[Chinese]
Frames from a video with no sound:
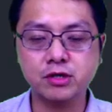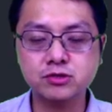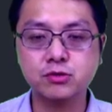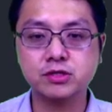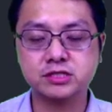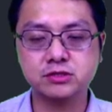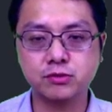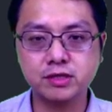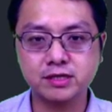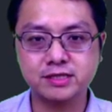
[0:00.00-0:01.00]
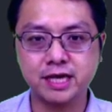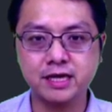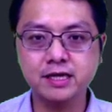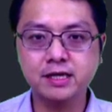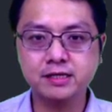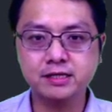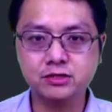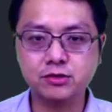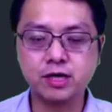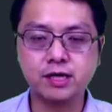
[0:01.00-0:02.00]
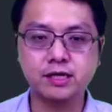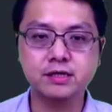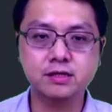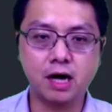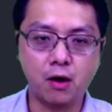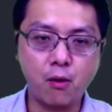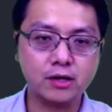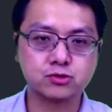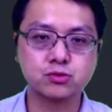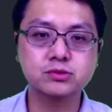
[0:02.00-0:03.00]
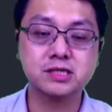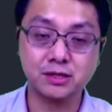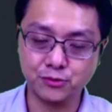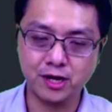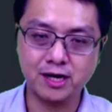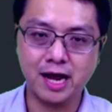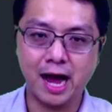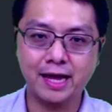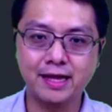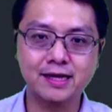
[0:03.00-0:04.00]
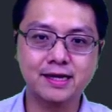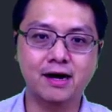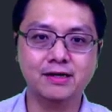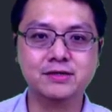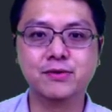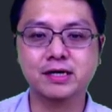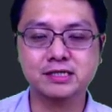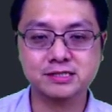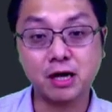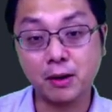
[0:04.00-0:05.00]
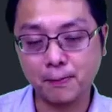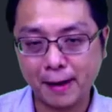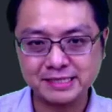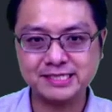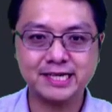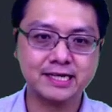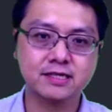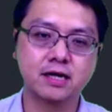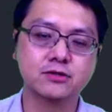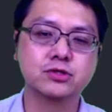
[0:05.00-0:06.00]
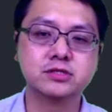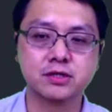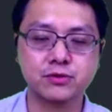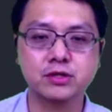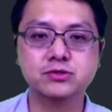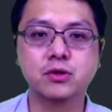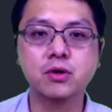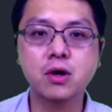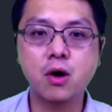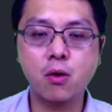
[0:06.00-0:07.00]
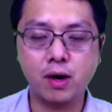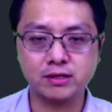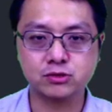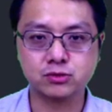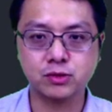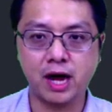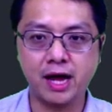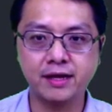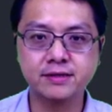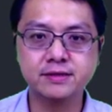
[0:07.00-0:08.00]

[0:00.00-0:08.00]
圆周的其中一个点，你就可以啊画出整个圆来啊，因为你知道了半径啊，所以整个圆就画了出来